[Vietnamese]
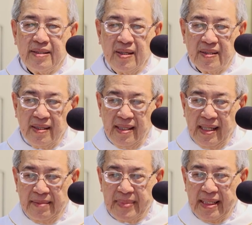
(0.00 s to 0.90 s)
do đó để
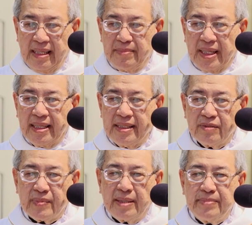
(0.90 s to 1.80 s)
làm thế nào mà khi
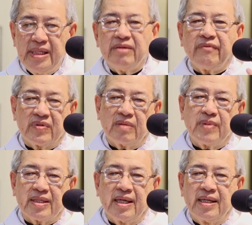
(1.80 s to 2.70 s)
chúng ta bước vào trong
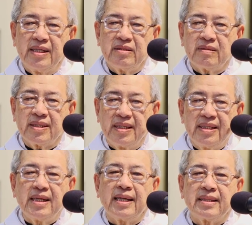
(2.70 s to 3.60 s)
nhà thờ để cho
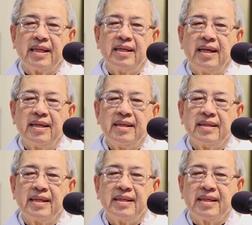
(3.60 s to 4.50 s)
cử hành thánh lễ
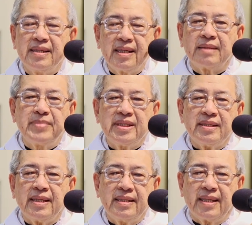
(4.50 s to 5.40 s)
để cử hành bí
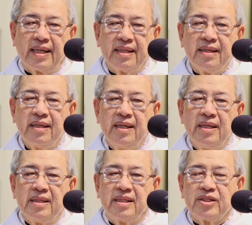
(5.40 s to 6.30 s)
tích thánh thể đó
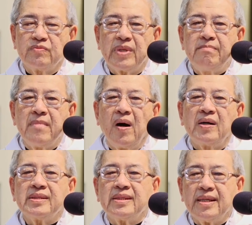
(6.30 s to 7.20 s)
thì chúng ta
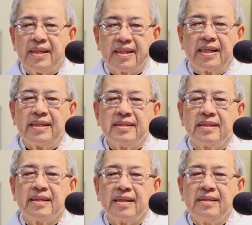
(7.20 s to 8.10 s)
bỏ tất cả
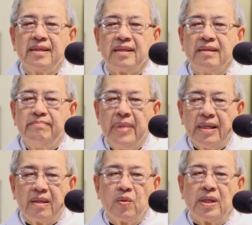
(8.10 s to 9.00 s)
những cái gì nó bất
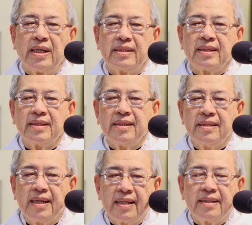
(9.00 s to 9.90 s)
hòa những cái
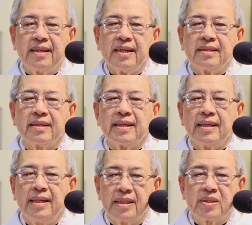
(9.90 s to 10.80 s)
ghen ghét những
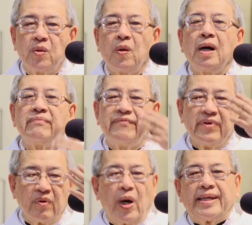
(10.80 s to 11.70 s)
cái hận thù ở
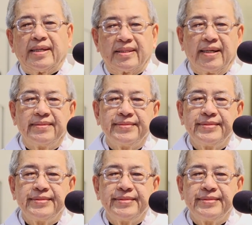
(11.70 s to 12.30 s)
phía ngoài nhà thờ